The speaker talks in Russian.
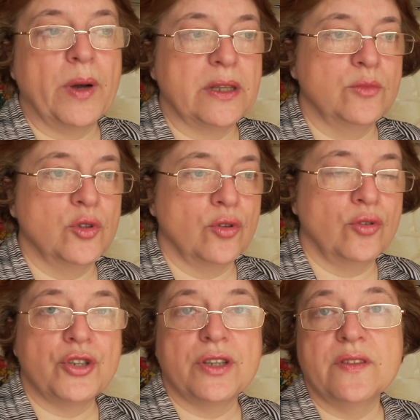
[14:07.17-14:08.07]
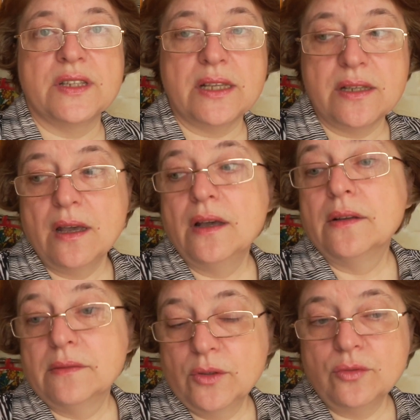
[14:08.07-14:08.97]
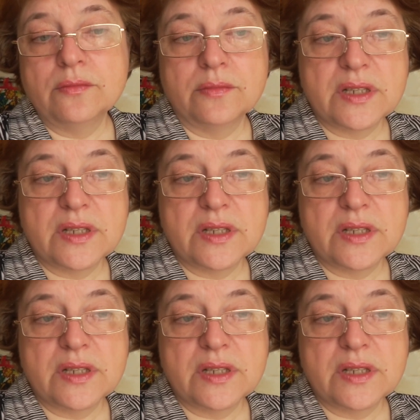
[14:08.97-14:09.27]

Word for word: Поэтому, кто хочет вязать, ну,